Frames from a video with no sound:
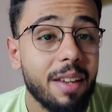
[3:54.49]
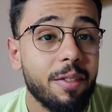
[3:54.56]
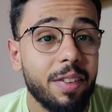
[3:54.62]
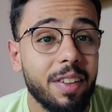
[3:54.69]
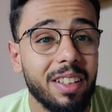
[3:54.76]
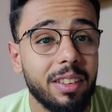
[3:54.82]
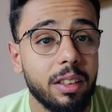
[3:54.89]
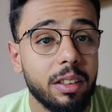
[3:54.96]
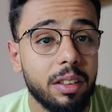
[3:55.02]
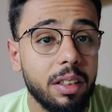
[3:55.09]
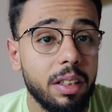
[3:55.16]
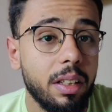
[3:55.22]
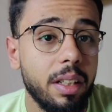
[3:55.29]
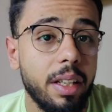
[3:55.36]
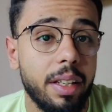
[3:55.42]
فانا
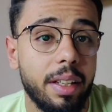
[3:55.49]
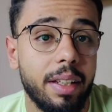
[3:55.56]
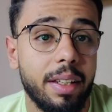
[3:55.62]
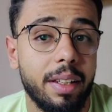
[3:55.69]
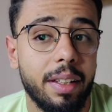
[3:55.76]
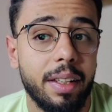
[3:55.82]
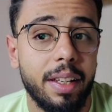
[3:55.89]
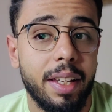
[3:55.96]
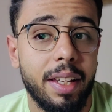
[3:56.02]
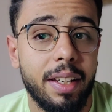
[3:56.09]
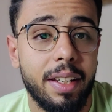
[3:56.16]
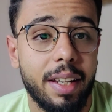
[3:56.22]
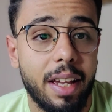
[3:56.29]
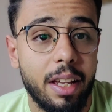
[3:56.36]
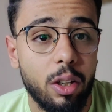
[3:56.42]
تقديري
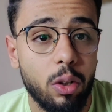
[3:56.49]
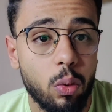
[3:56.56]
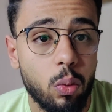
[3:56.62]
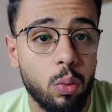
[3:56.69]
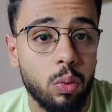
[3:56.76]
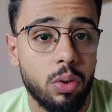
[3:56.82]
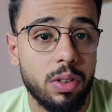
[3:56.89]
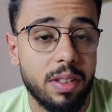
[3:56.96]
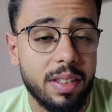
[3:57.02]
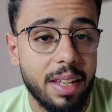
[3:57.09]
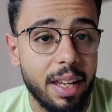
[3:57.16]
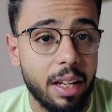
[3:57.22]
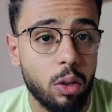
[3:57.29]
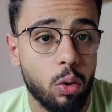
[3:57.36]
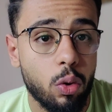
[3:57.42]
ان هيكون
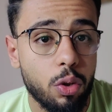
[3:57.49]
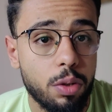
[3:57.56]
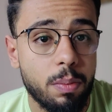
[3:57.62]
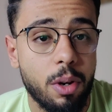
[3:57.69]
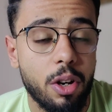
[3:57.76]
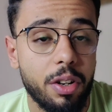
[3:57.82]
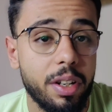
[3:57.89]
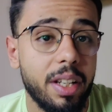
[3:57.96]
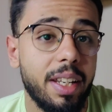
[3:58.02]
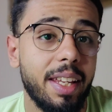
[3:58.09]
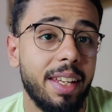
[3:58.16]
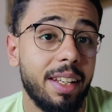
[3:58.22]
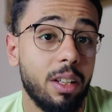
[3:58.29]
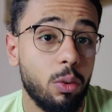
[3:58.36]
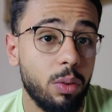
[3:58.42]
سعر كوزما ار ان
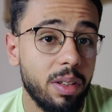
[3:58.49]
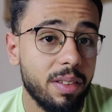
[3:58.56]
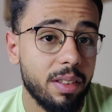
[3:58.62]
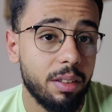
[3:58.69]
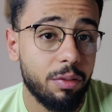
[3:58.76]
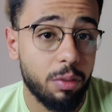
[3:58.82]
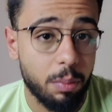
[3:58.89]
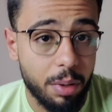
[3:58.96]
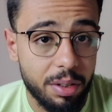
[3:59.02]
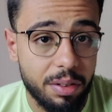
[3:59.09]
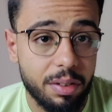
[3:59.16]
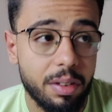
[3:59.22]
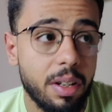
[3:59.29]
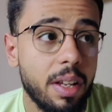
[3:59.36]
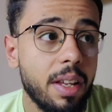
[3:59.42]
اي لو نزل في
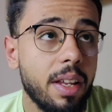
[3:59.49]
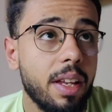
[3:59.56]
مصر